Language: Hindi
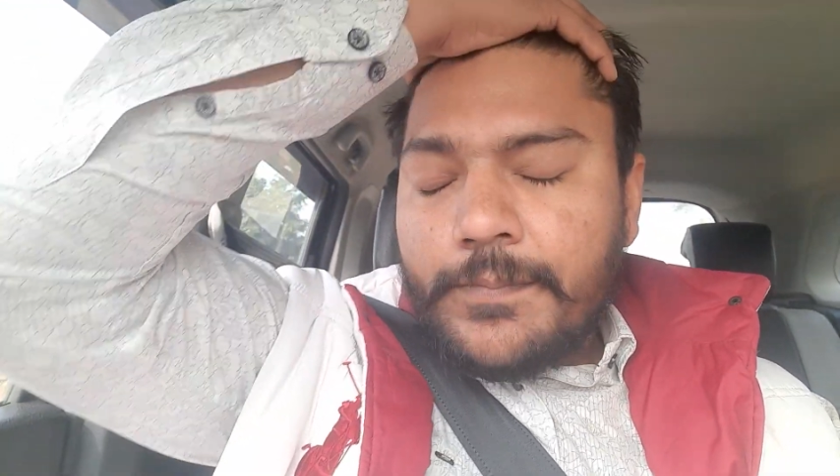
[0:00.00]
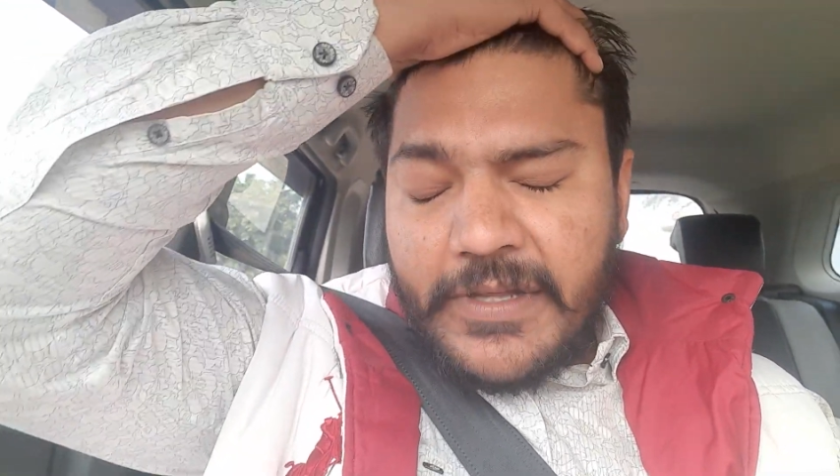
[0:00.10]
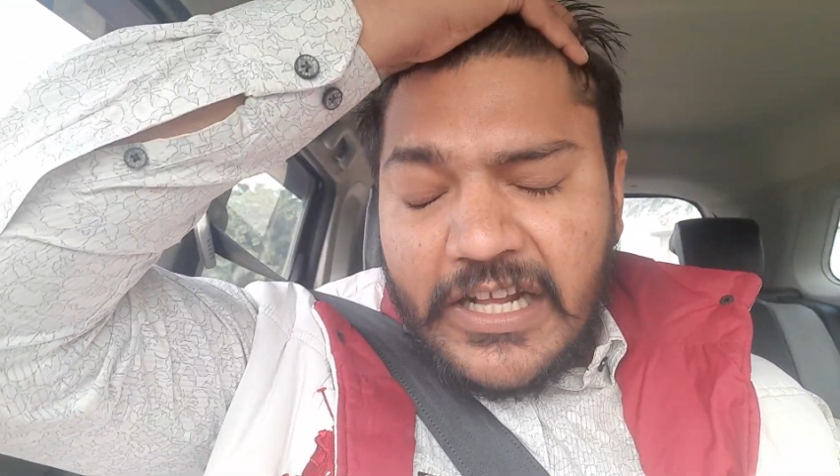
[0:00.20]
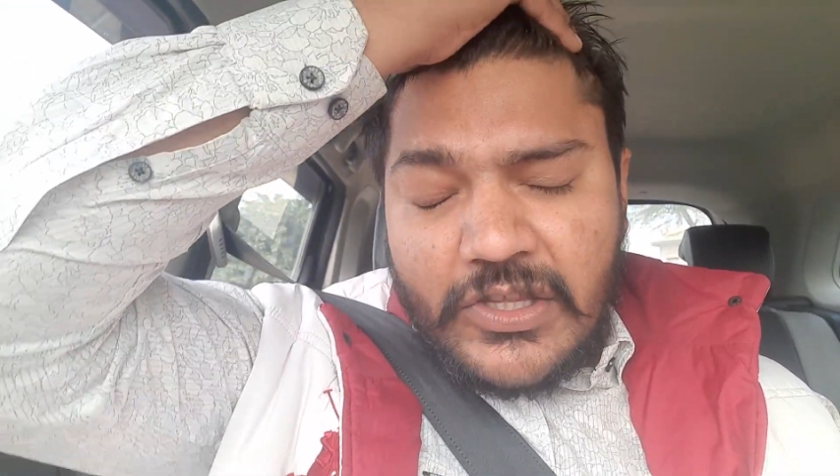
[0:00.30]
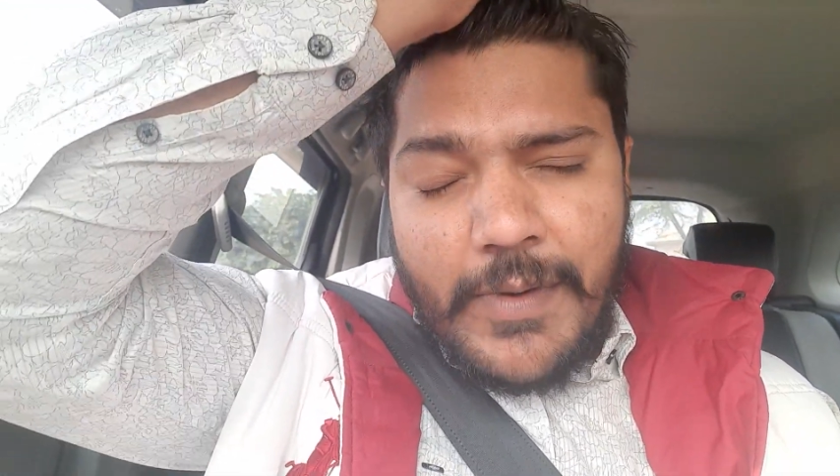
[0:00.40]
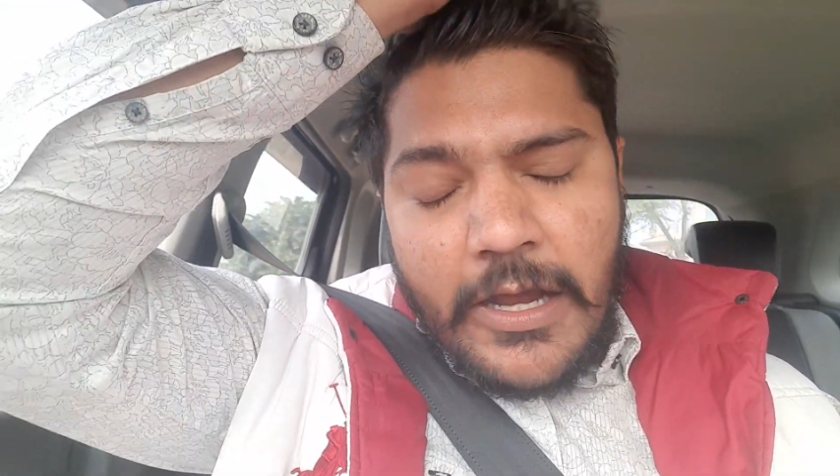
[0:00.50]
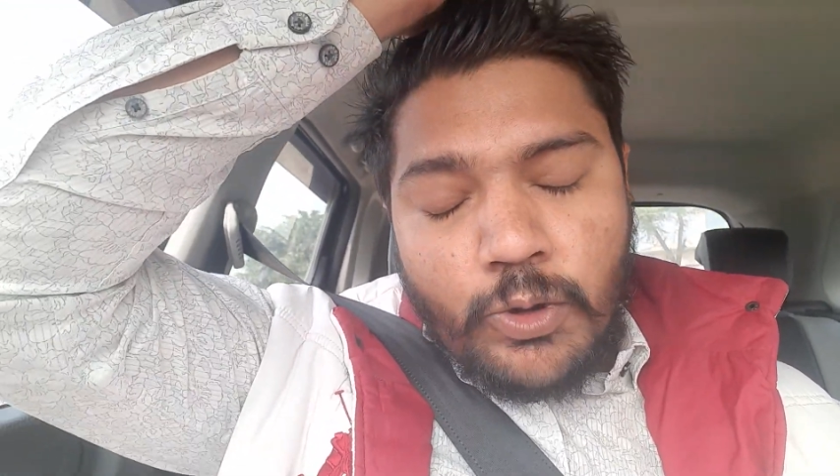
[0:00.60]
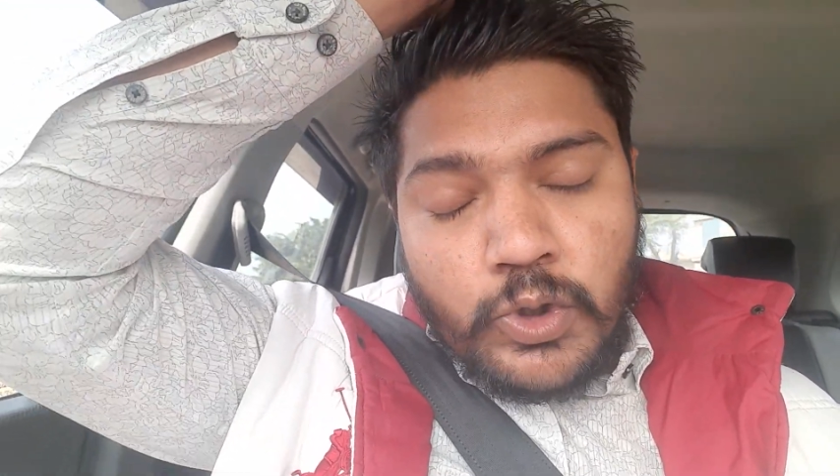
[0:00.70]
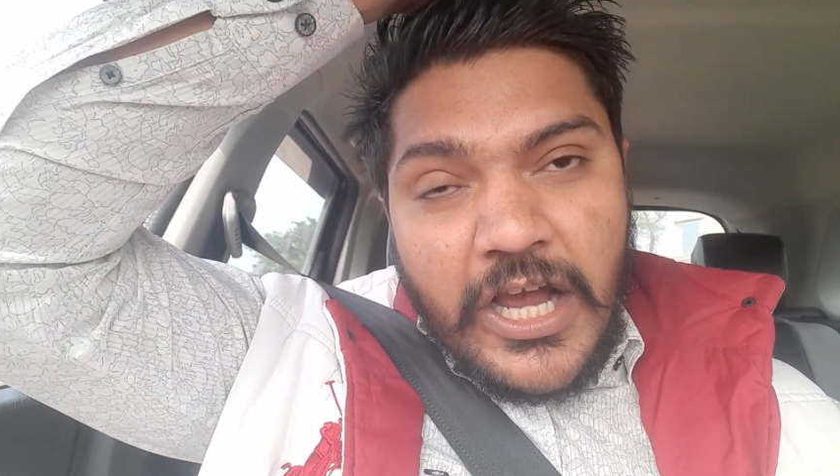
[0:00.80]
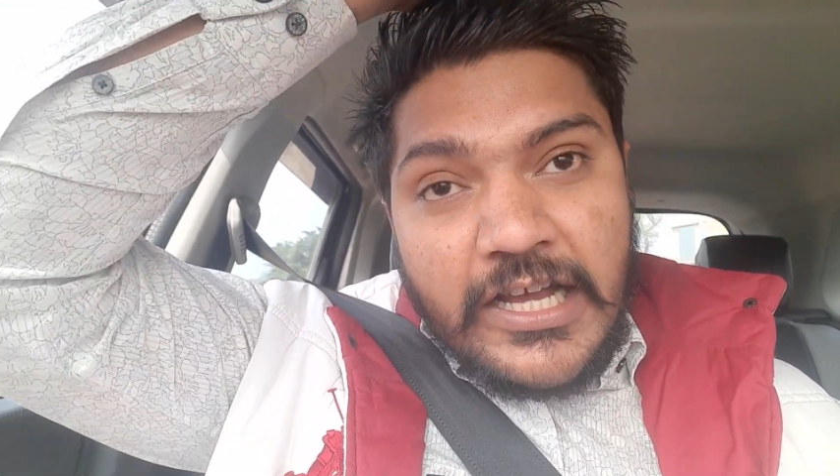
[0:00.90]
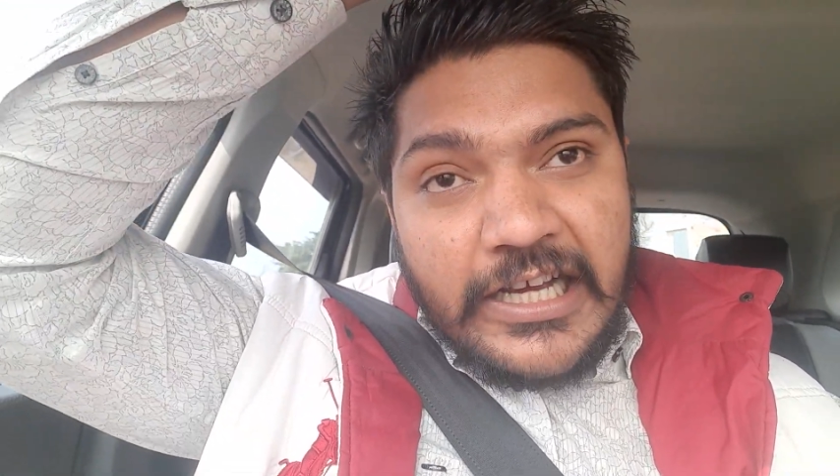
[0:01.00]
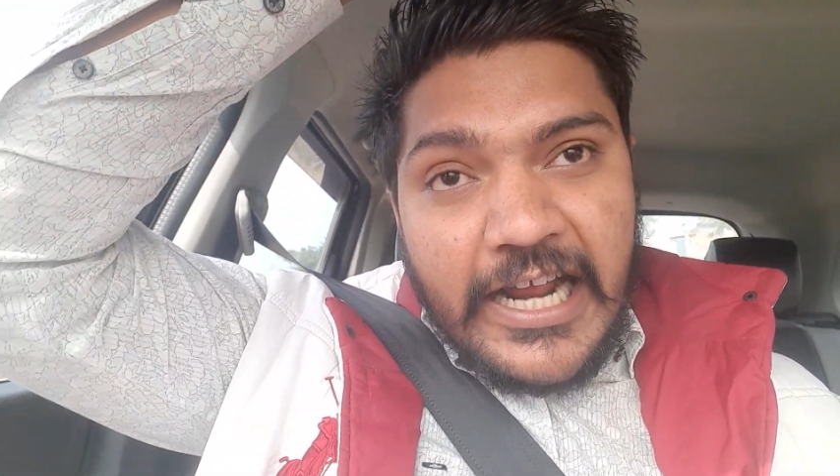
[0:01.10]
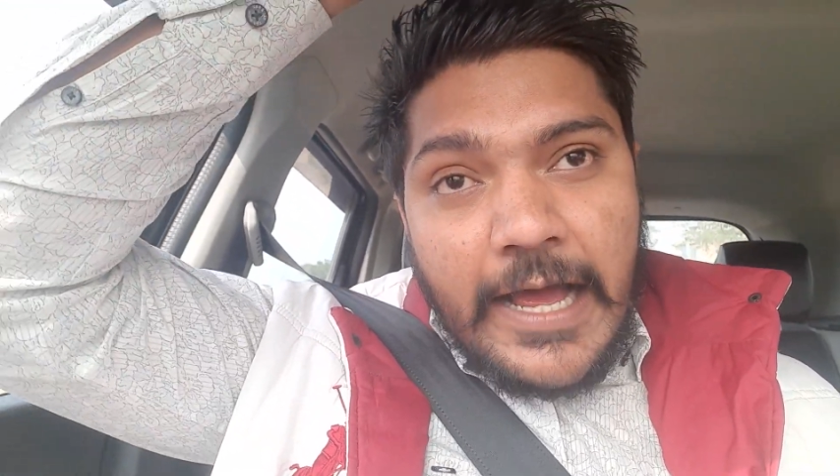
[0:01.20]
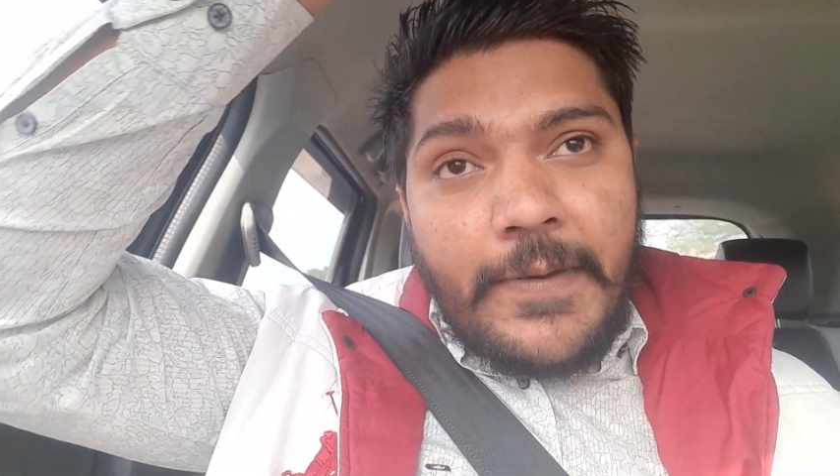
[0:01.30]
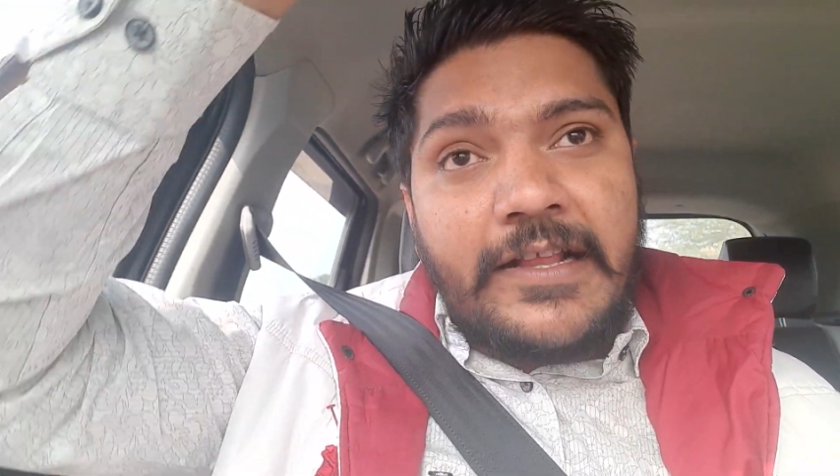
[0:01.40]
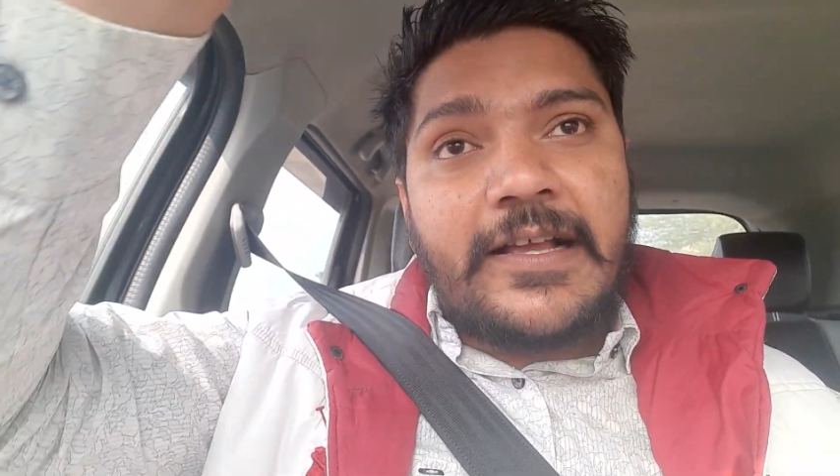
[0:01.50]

मेरा दिमाग खुद का खराब है